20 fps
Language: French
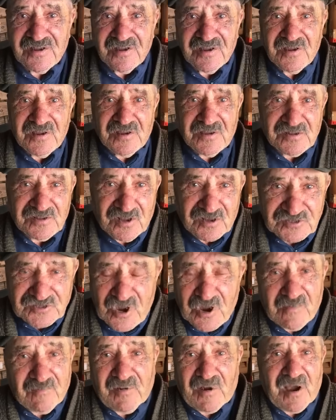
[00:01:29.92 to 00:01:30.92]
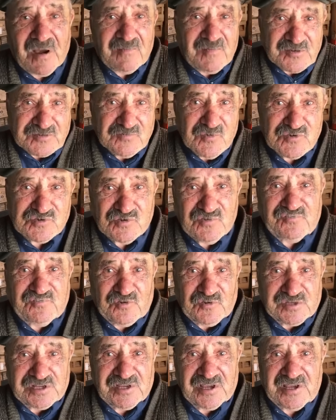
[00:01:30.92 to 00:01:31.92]
Oui. Dans un bras. Ben, je me suis
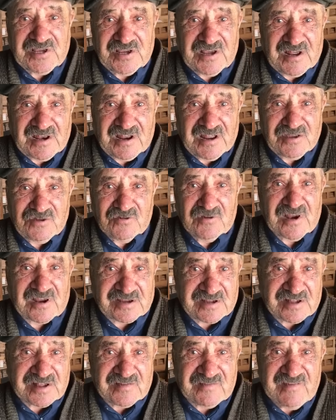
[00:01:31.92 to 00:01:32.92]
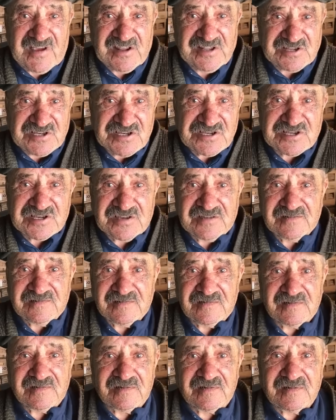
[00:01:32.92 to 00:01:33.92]
frotté à l'agneau à 90.
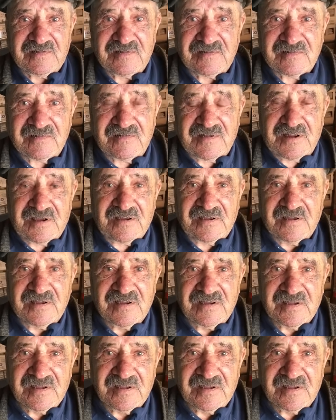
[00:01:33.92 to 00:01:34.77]
Ah oui Voilà.